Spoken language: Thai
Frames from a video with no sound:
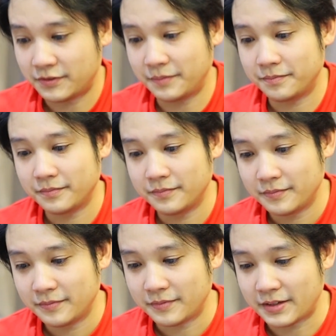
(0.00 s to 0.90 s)
ปึ๊บ
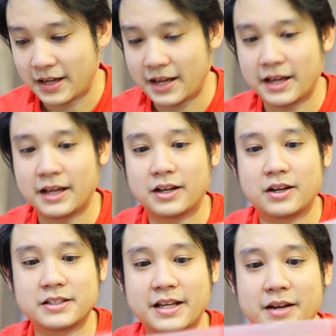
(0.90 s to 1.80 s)

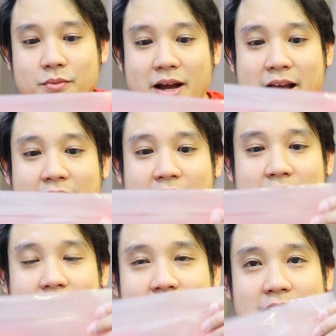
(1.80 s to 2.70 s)
ก็จะเห็นว่า
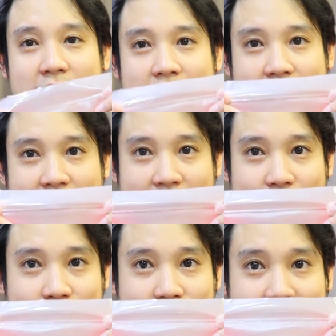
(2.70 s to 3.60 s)
เขา
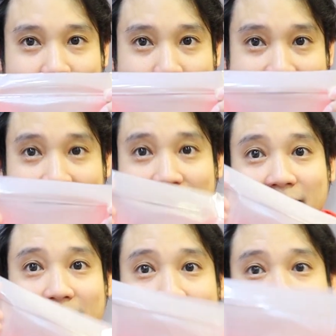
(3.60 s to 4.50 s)
แว็กแล้ว